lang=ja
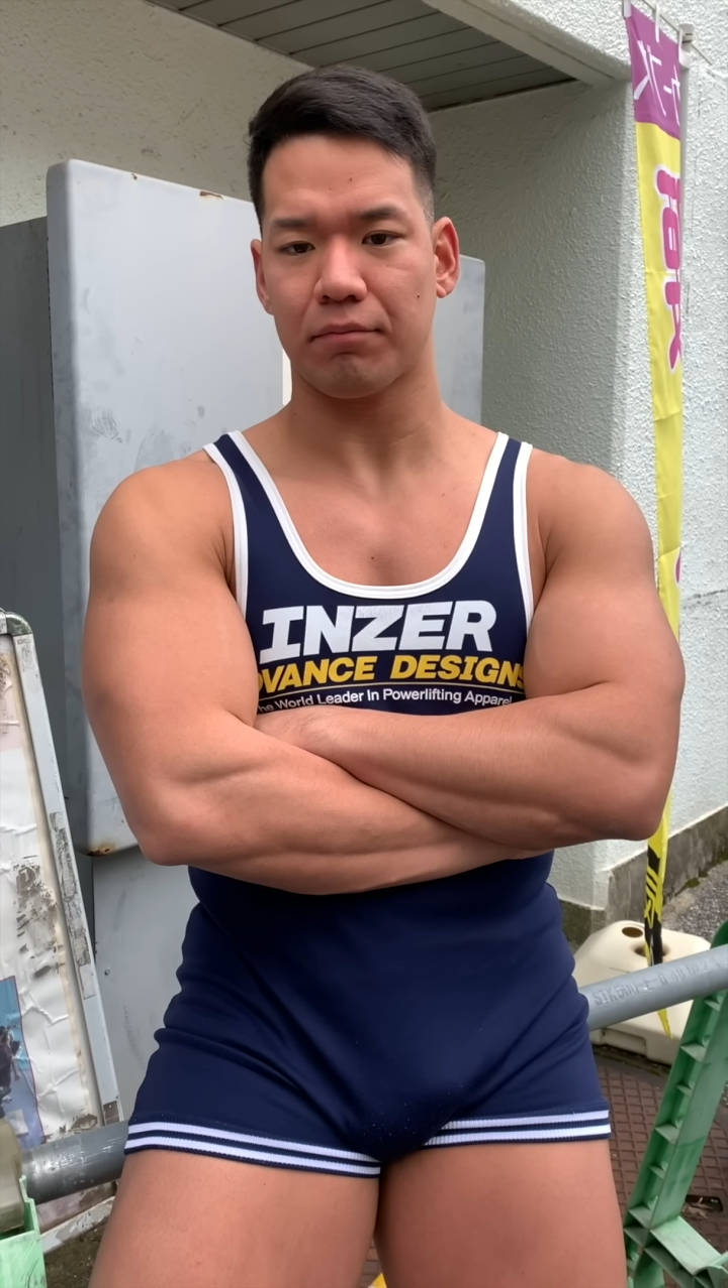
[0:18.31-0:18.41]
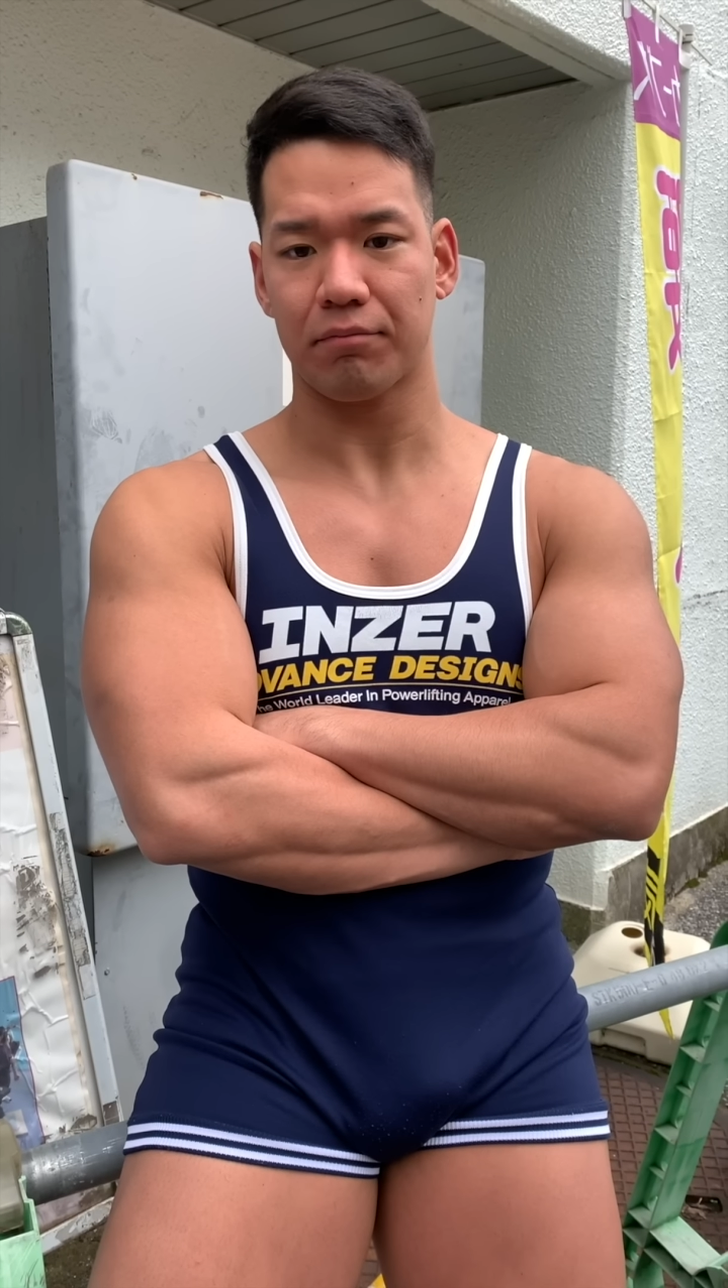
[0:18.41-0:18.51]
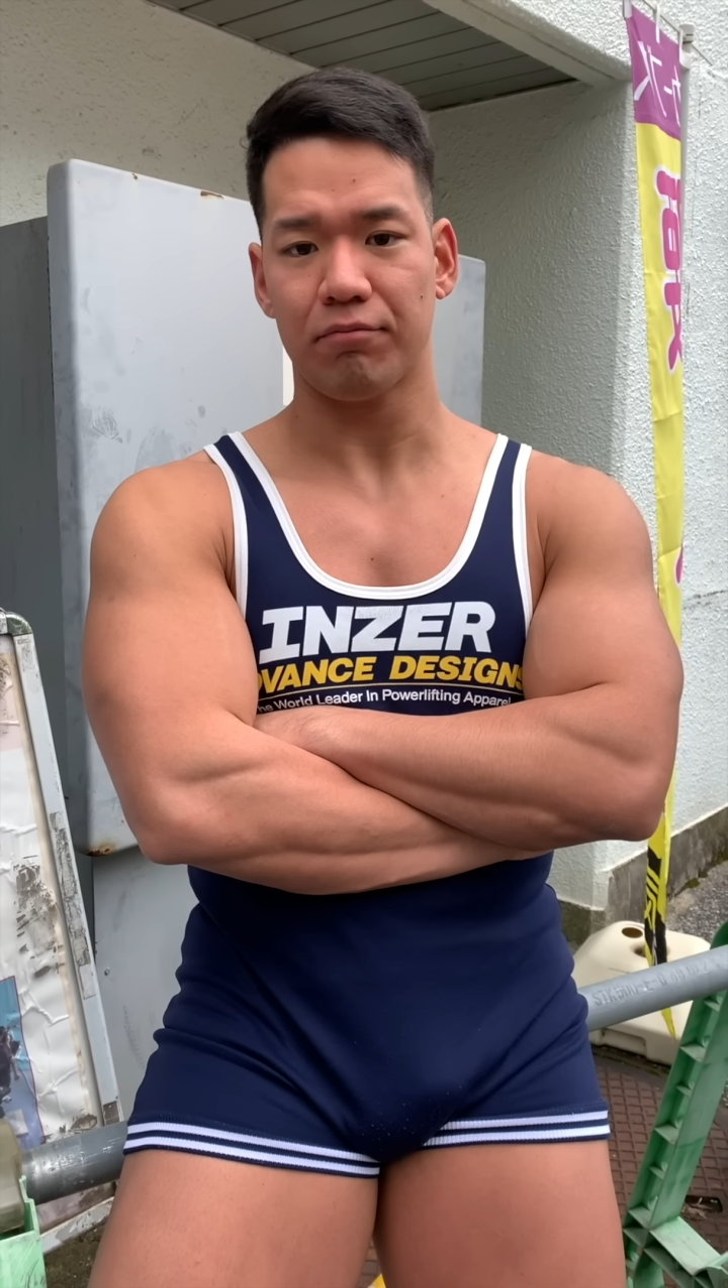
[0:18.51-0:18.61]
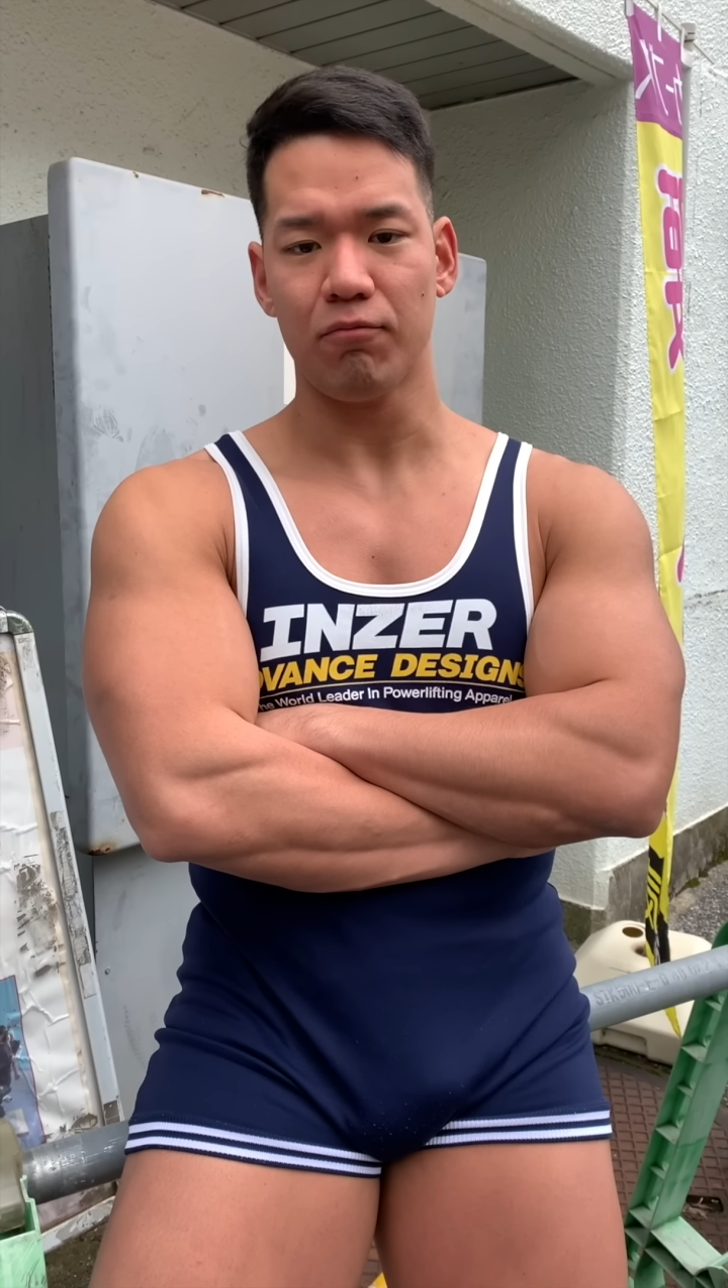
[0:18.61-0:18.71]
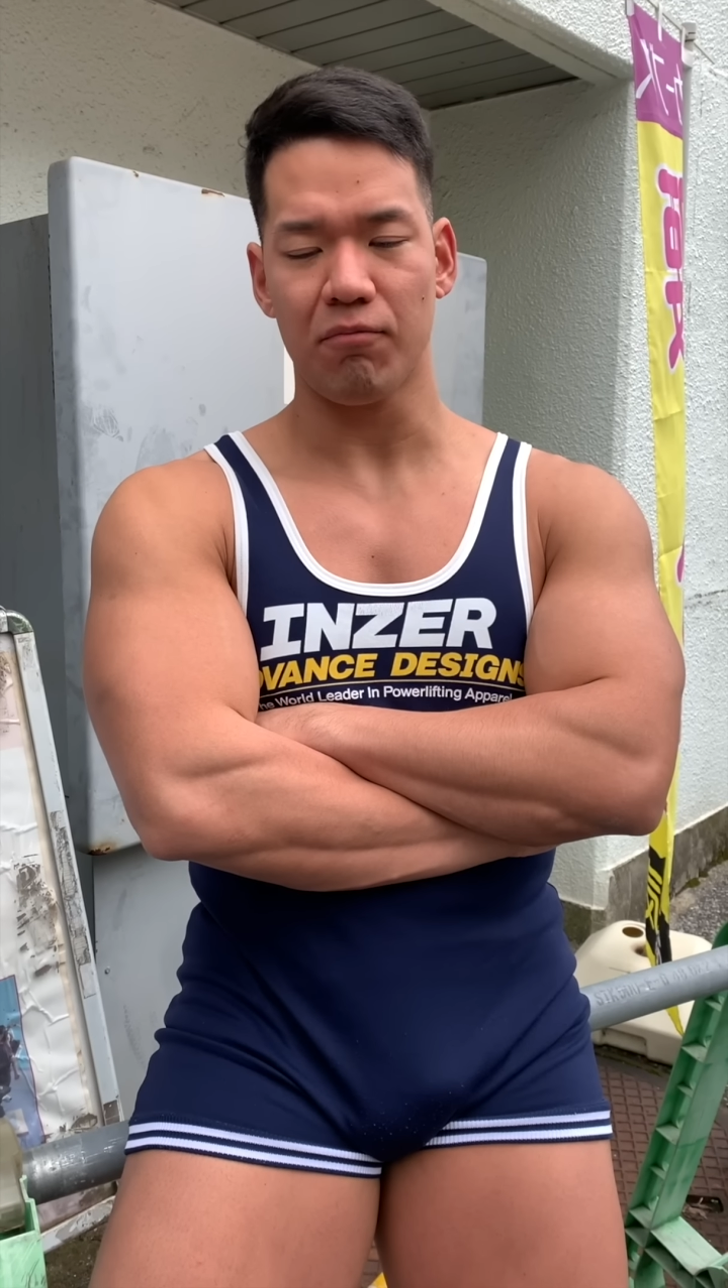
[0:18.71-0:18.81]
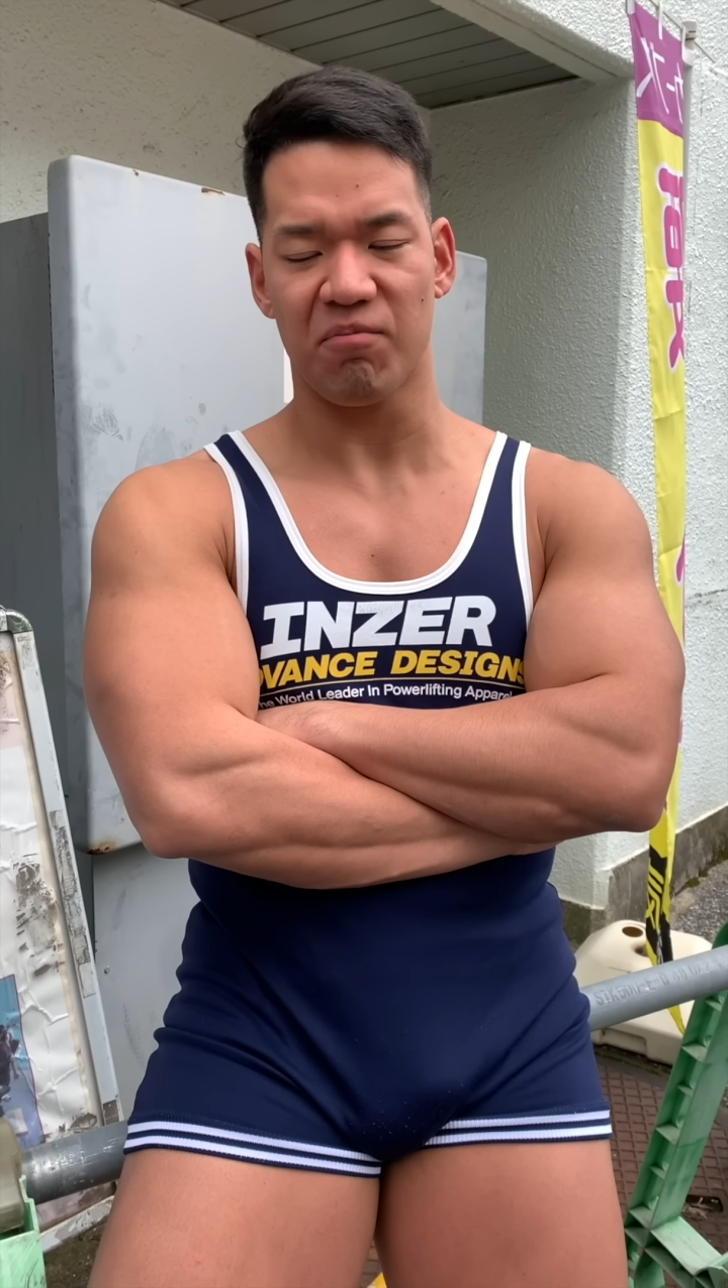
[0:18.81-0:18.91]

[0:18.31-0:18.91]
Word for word: スノボ